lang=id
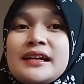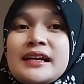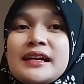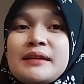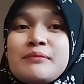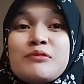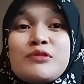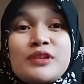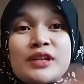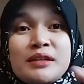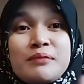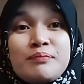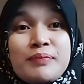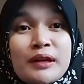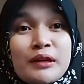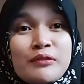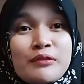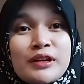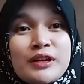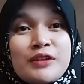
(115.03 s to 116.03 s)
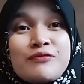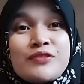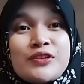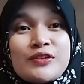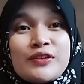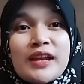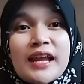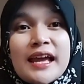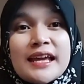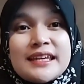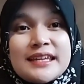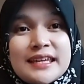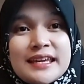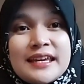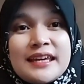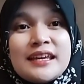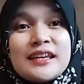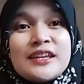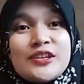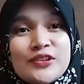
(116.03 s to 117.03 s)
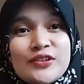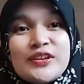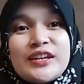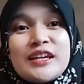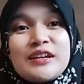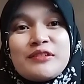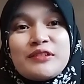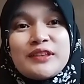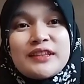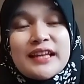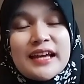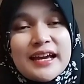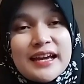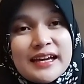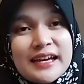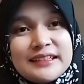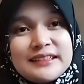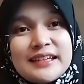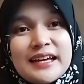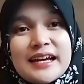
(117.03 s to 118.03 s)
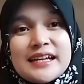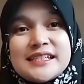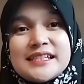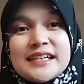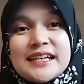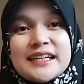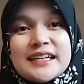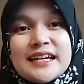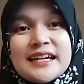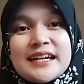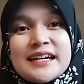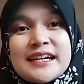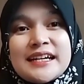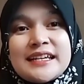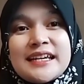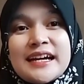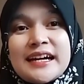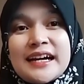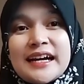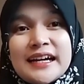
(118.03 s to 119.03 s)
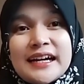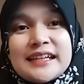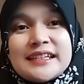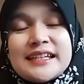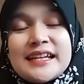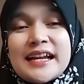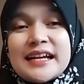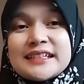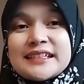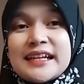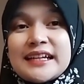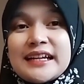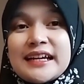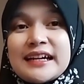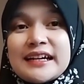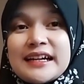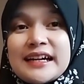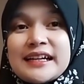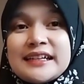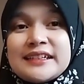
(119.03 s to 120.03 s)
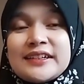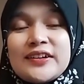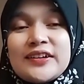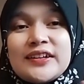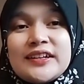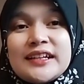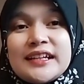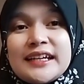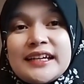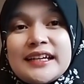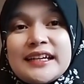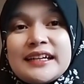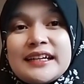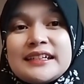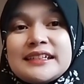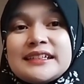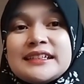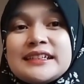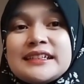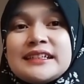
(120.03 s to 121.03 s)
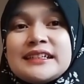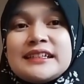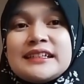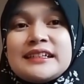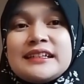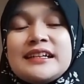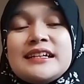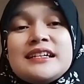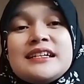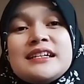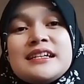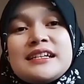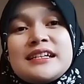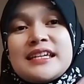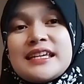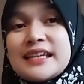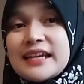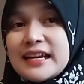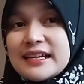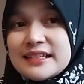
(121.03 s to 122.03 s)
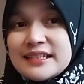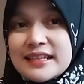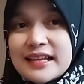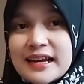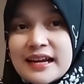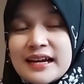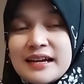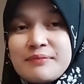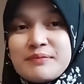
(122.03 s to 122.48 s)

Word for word: eh, mungkin perlu review lagi, yuk ikutan acara yang akan dilaksanakan oleh uh, Kiransa